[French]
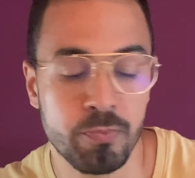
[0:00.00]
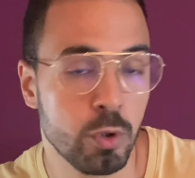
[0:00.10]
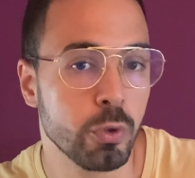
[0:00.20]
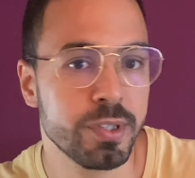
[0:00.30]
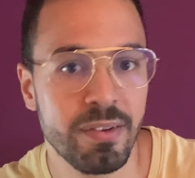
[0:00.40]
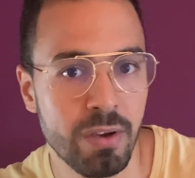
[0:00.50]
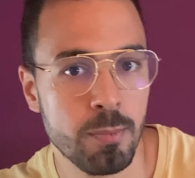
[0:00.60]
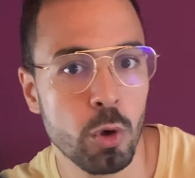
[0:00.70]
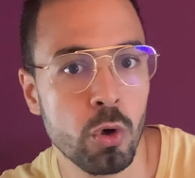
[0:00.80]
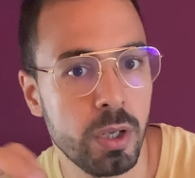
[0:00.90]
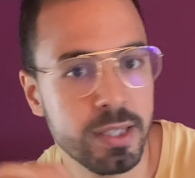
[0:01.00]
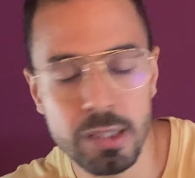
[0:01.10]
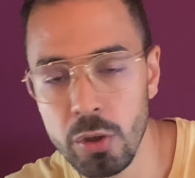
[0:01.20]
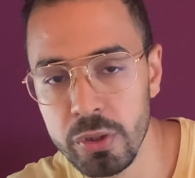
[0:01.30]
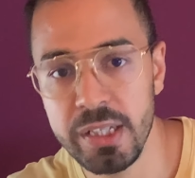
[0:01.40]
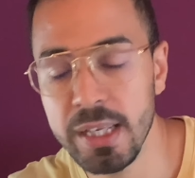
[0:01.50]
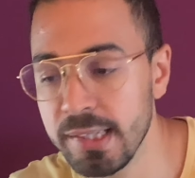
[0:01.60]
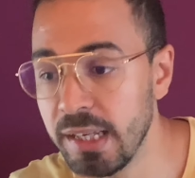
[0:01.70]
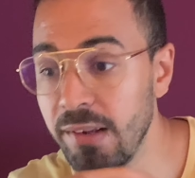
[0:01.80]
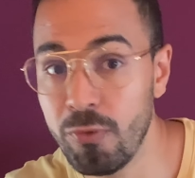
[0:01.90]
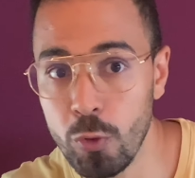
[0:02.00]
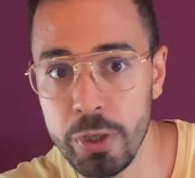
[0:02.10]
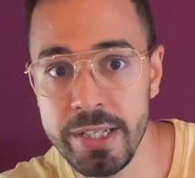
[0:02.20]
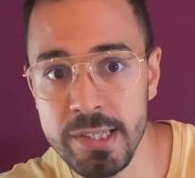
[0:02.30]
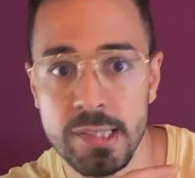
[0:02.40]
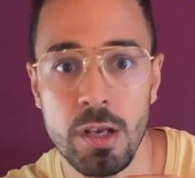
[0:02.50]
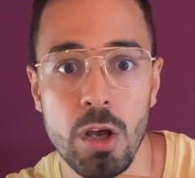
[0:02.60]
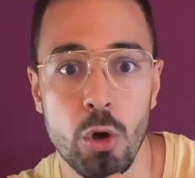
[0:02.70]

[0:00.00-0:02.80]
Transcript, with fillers: donc c'est vraiment extraordinaire ce qu'ils fournissent